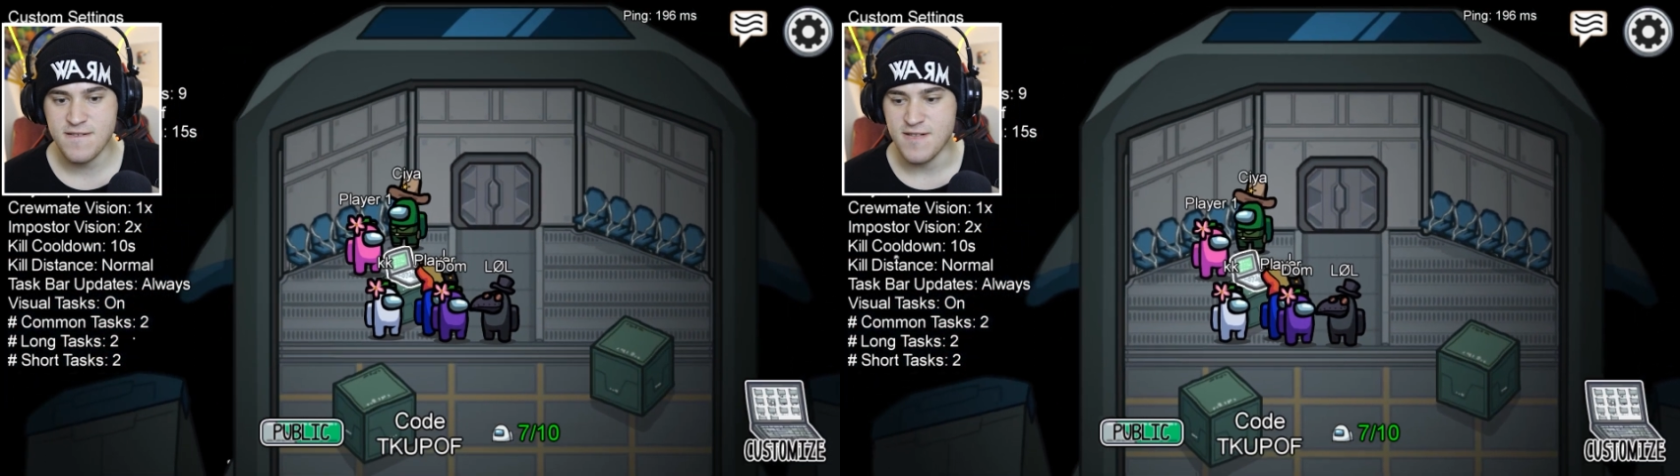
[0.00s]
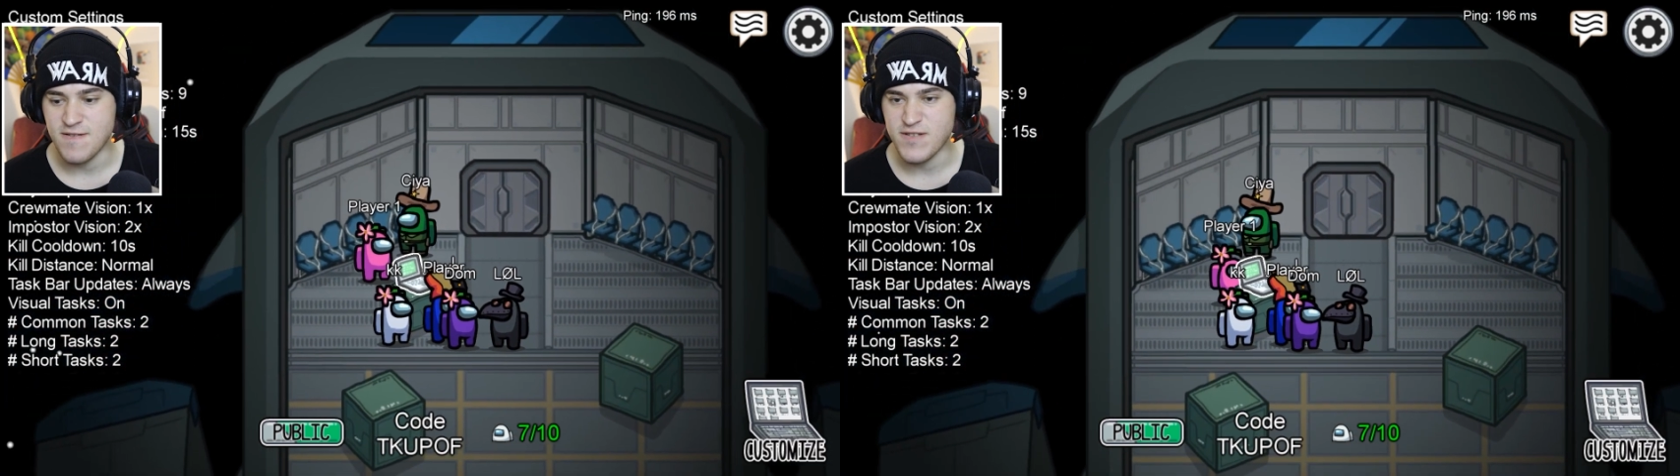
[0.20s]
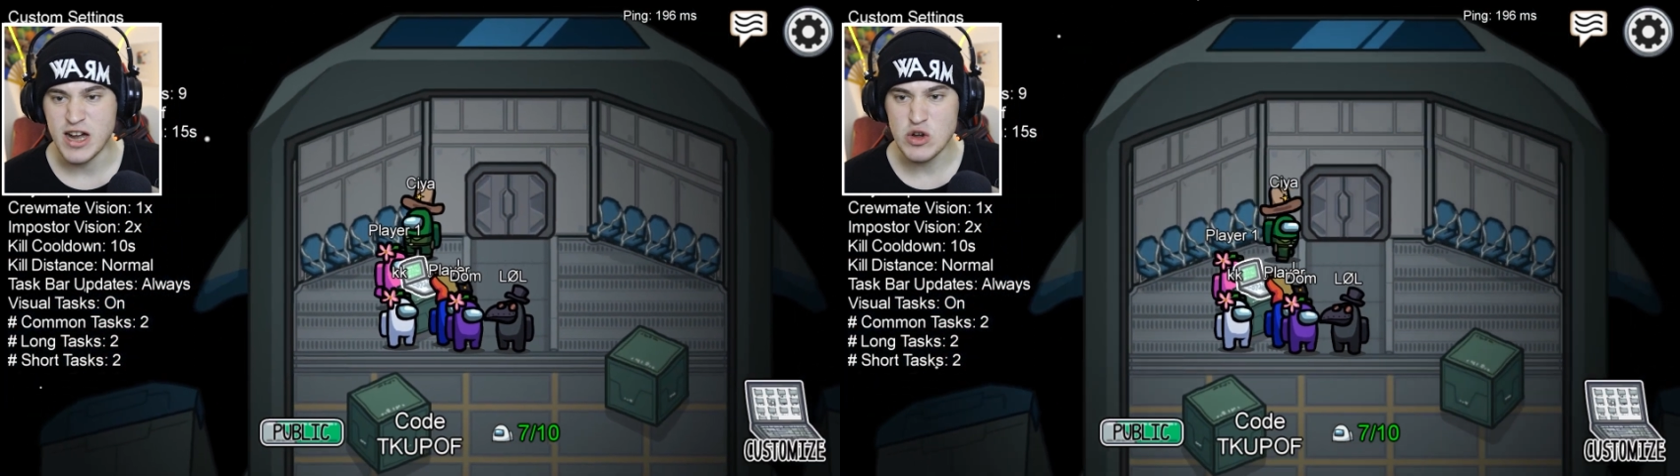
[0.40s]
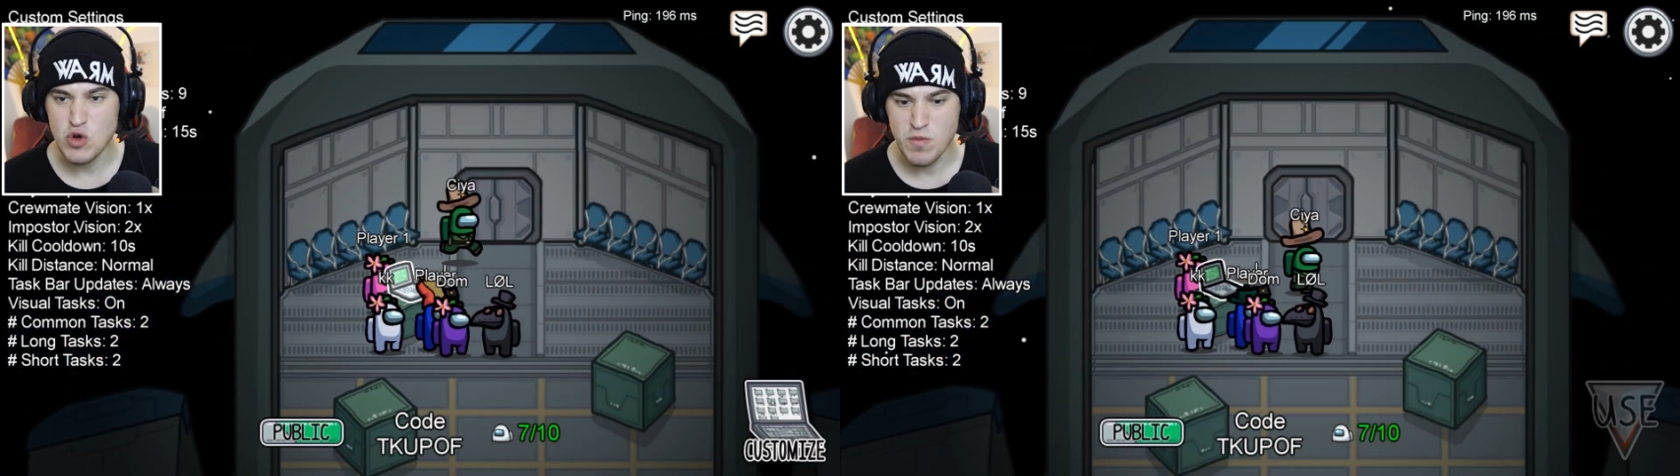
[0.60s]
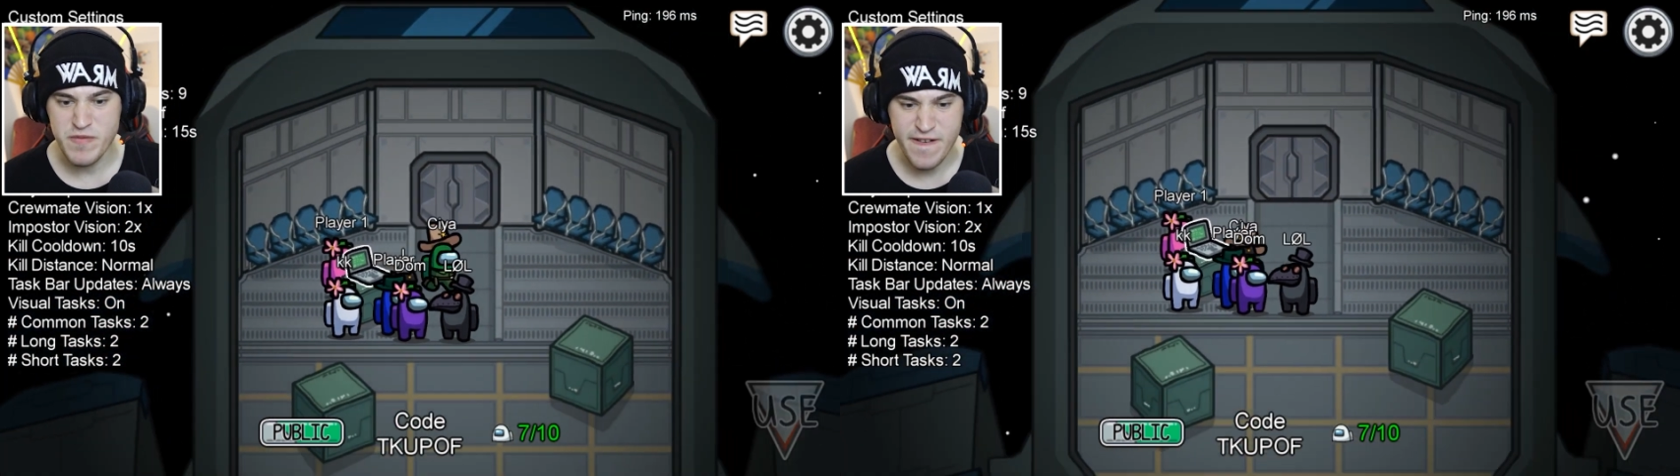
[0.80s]
Kafan
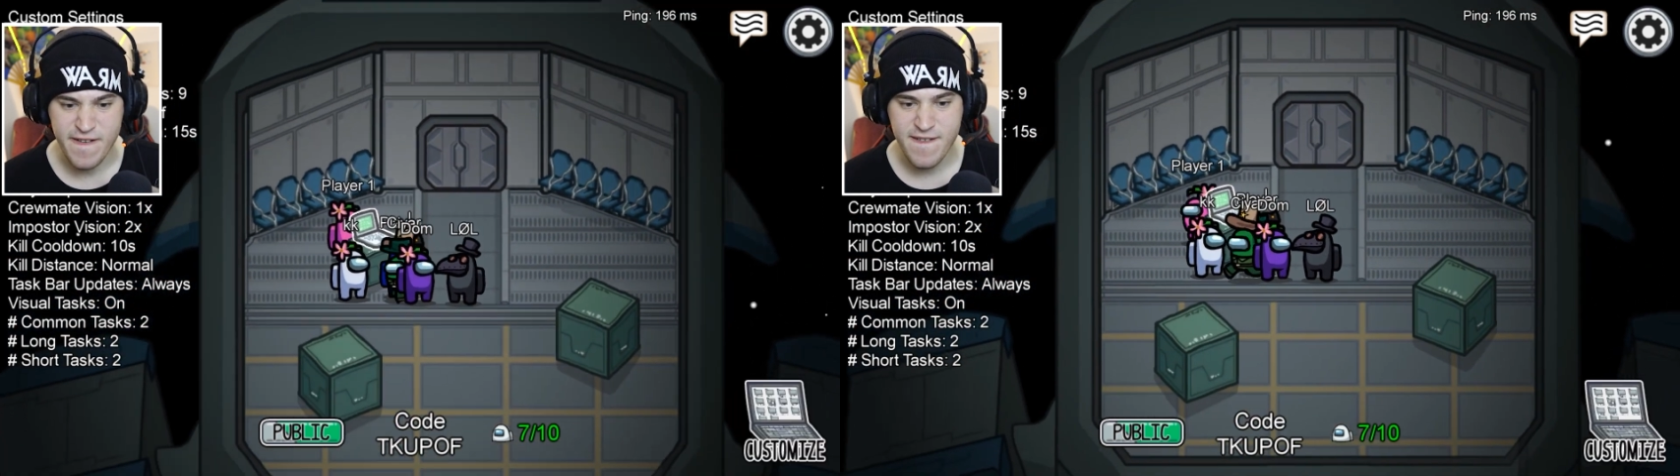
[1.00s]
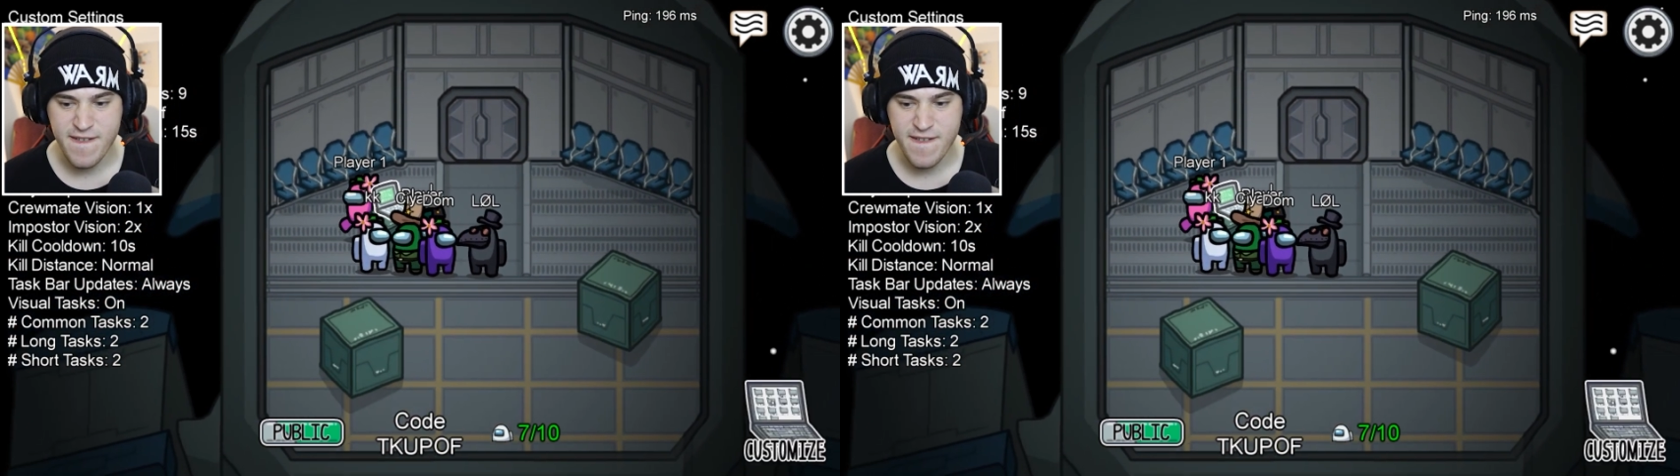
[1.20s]
kopacak.